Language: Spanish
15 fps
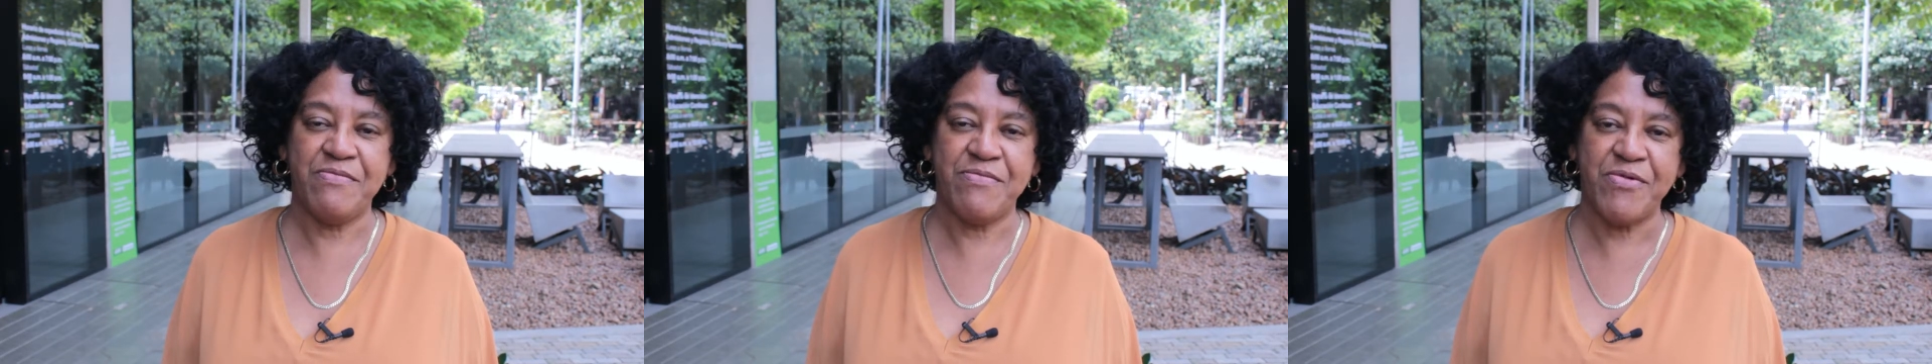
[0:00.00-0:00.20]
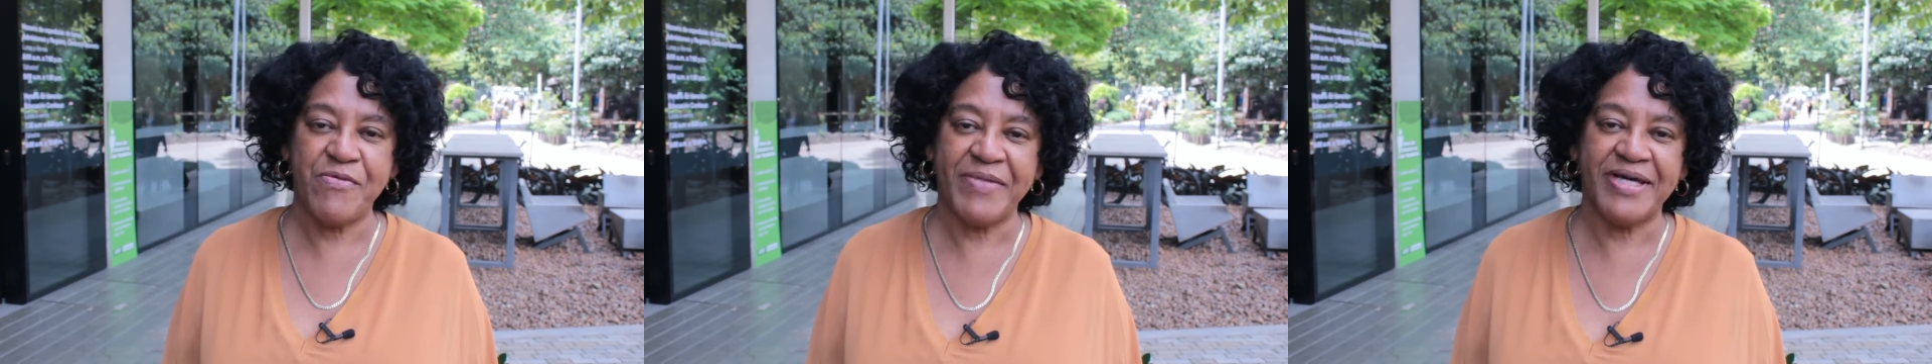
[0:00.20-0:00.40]

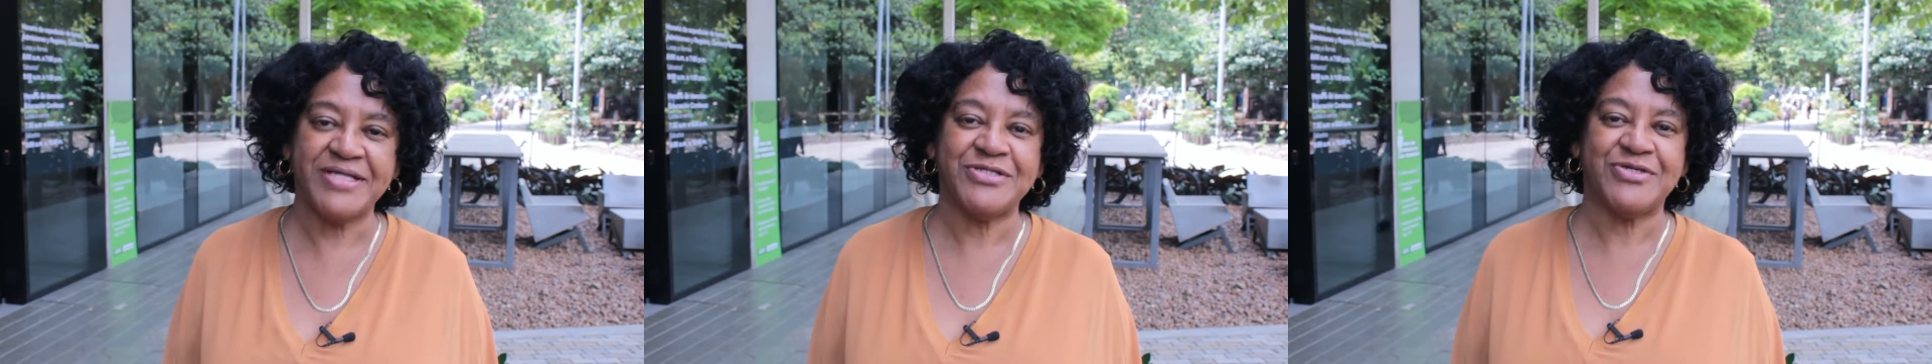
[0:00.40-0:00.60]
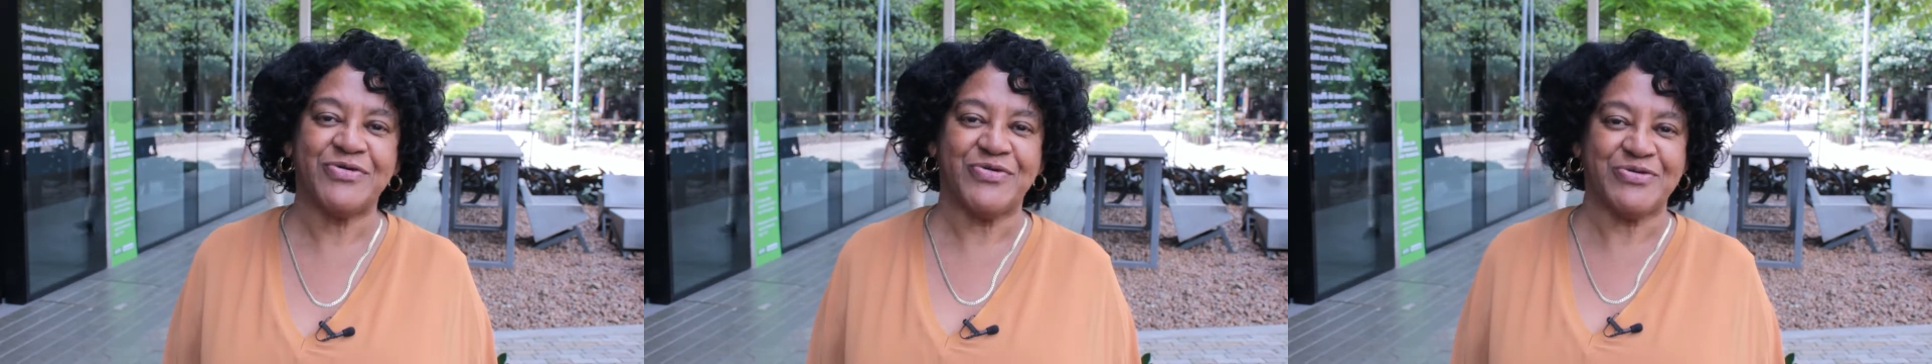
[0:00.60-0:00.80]

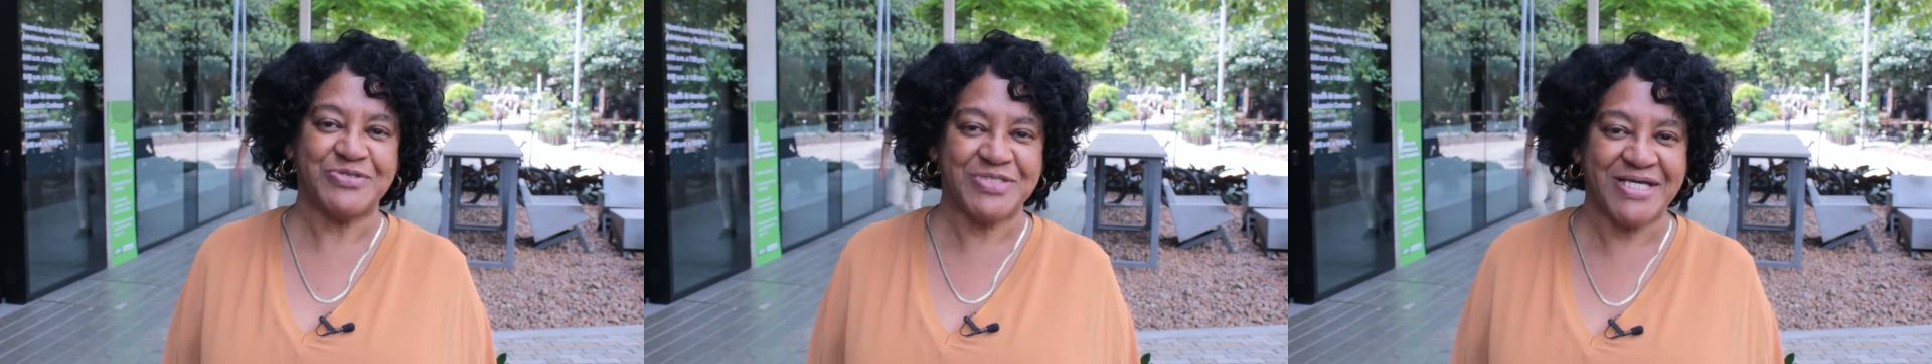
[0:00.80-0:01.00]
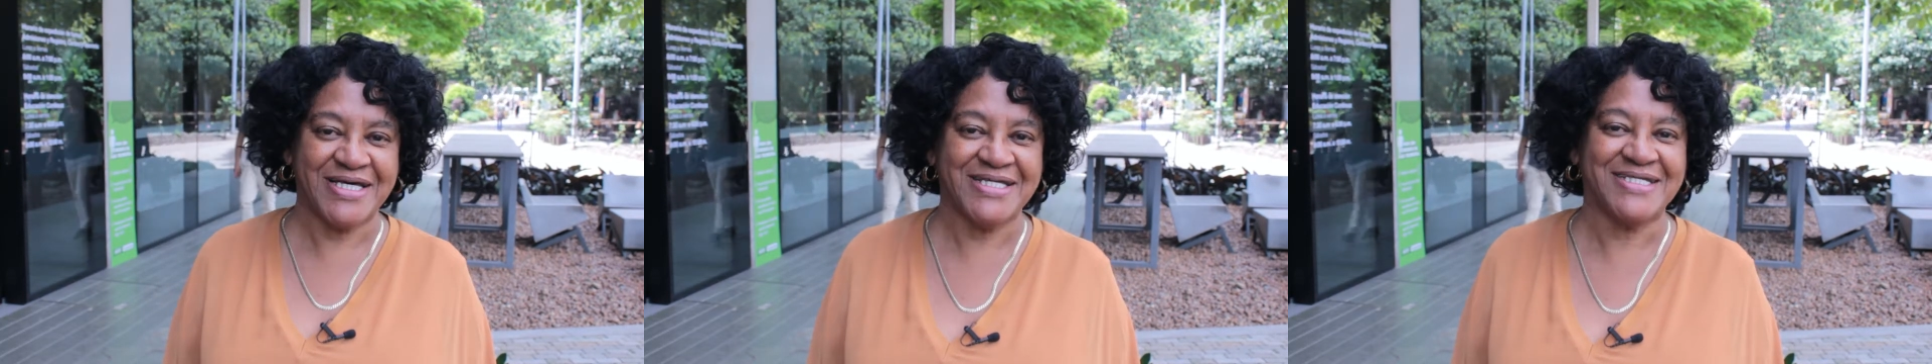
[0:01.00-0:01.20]
Momento
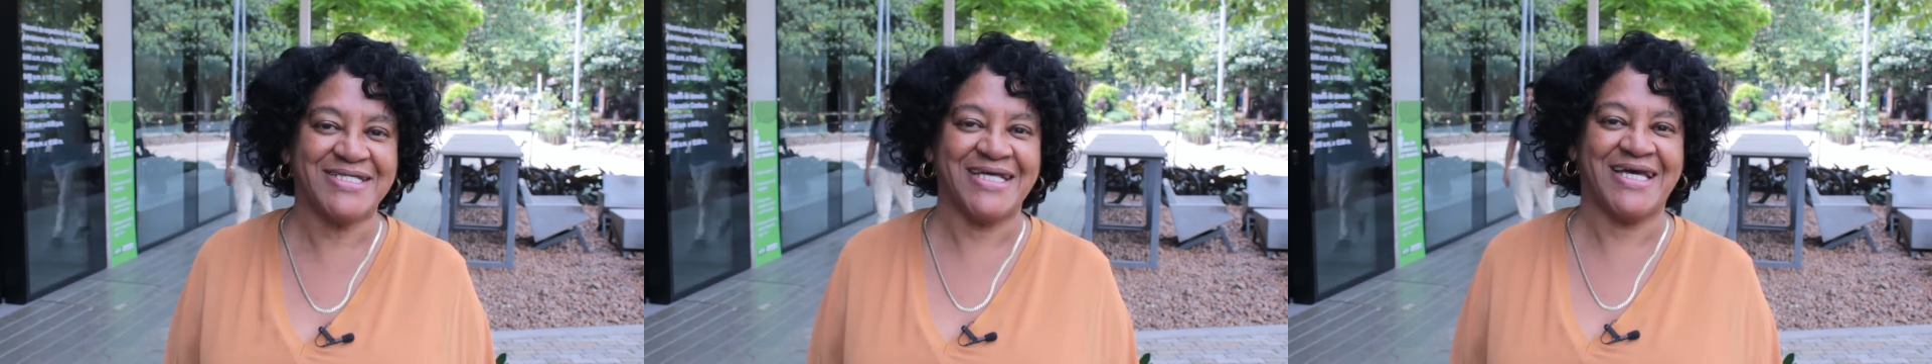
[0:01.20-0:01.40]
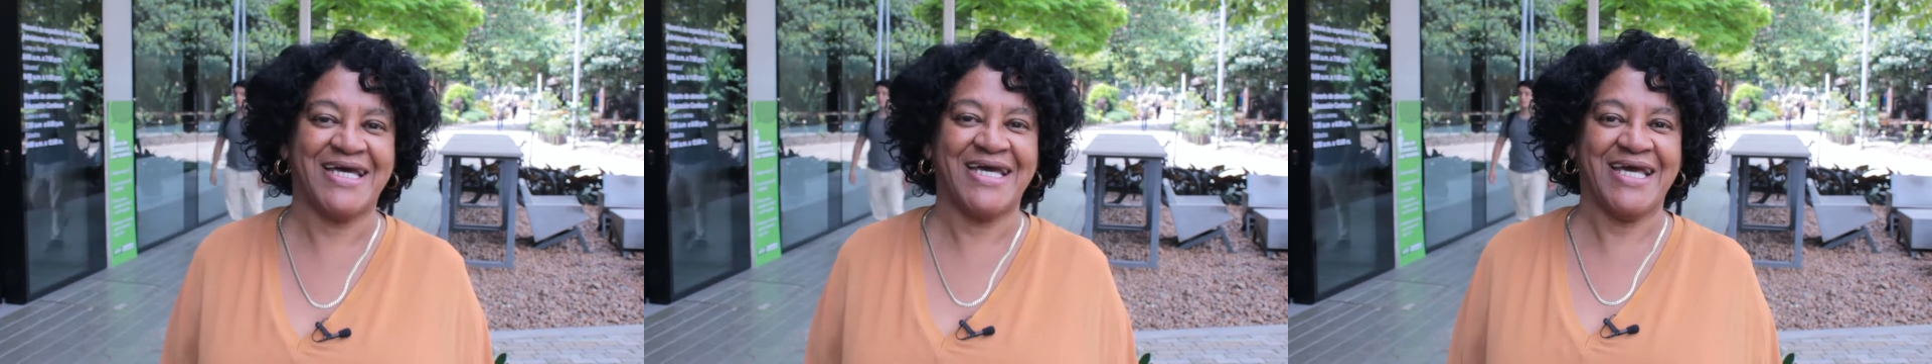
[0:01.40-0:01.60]

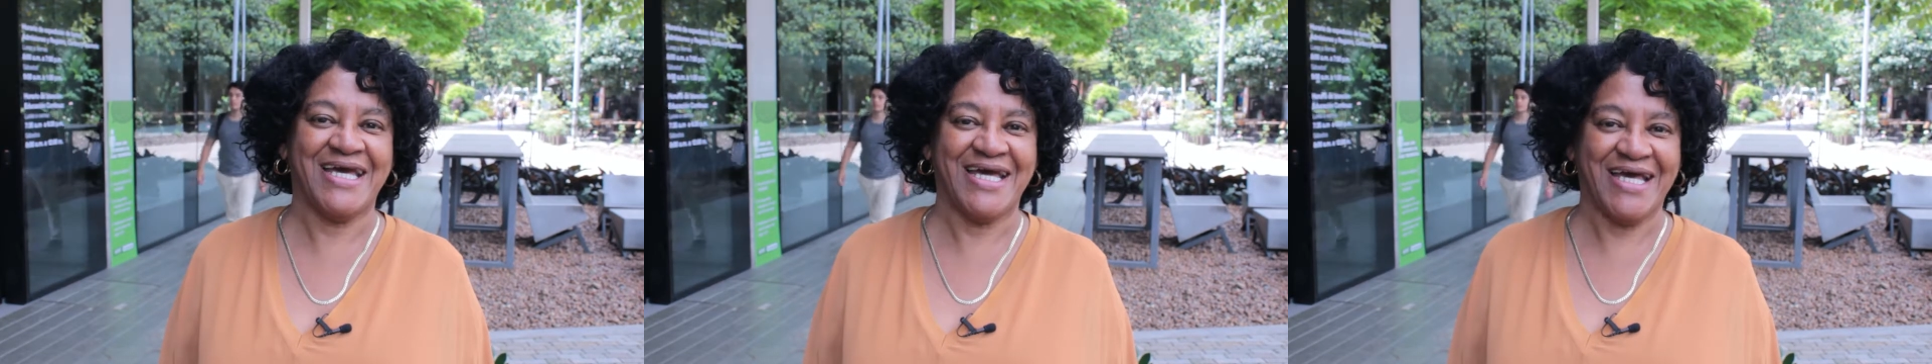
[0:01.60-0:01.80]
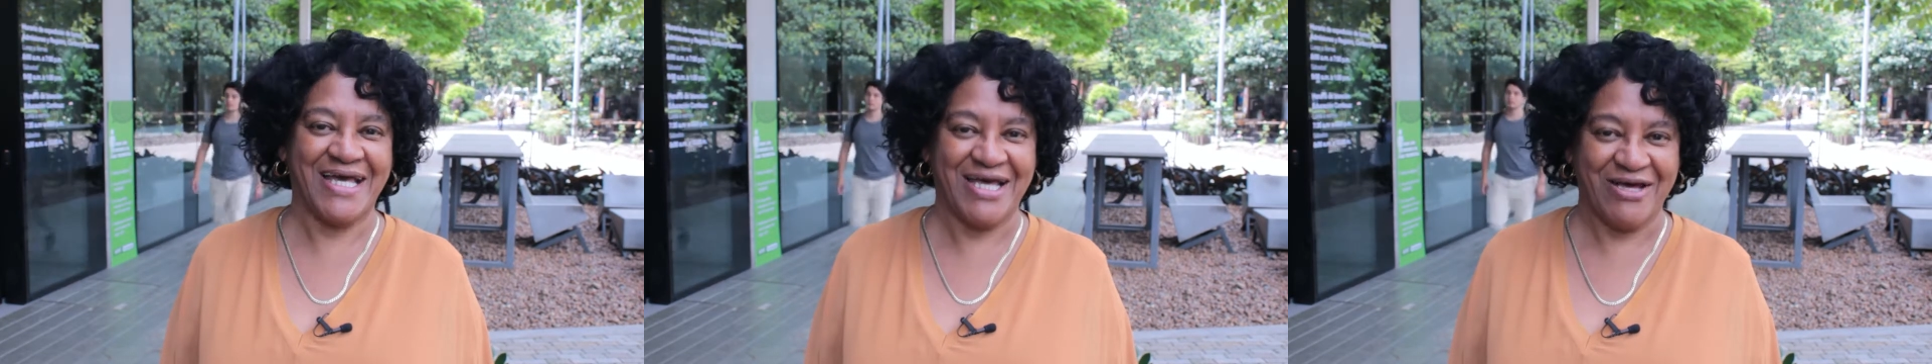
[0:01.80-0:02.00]
docente
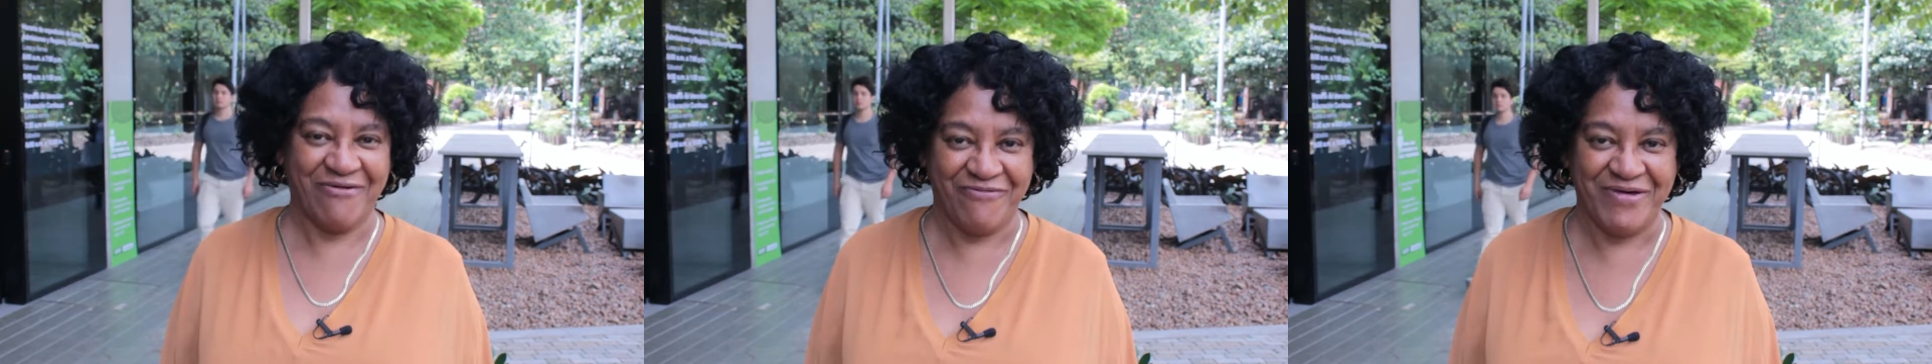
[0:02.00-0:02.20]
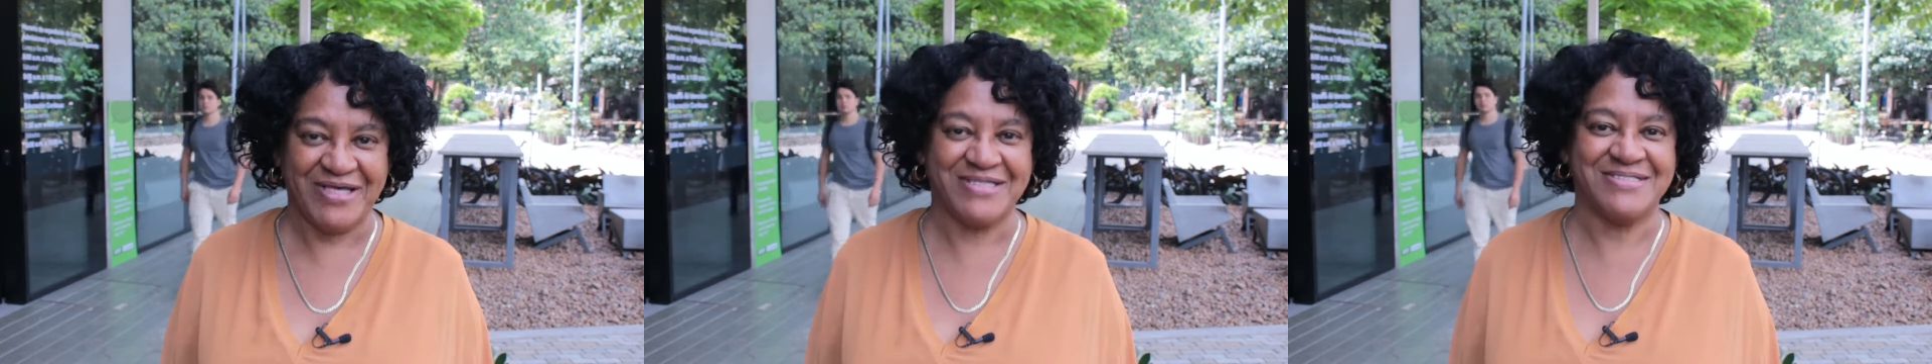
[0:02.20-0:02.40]

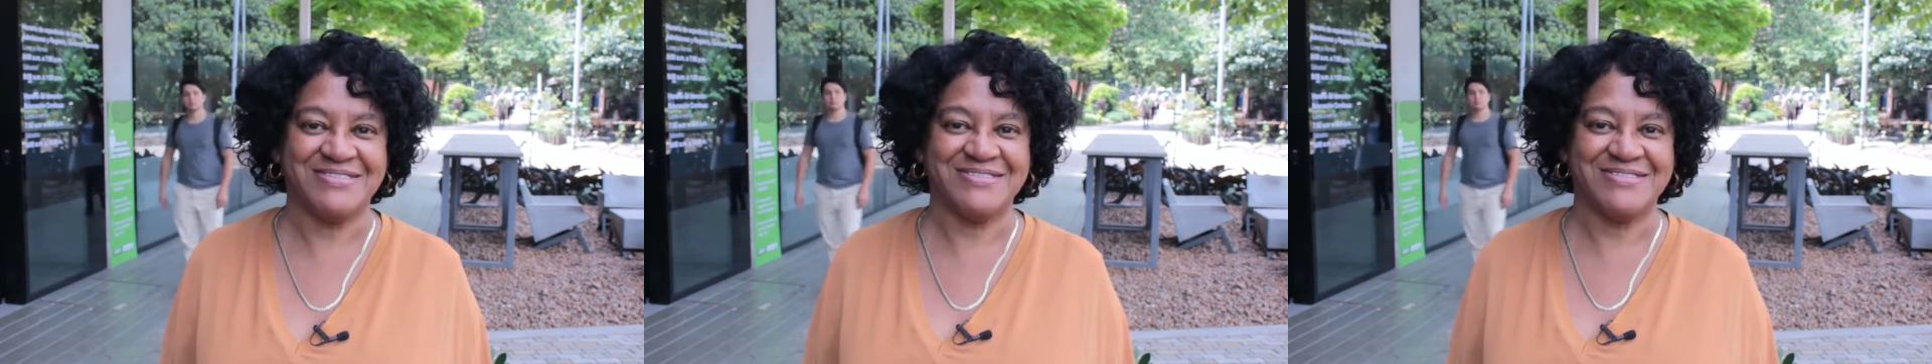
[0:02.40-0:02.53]
de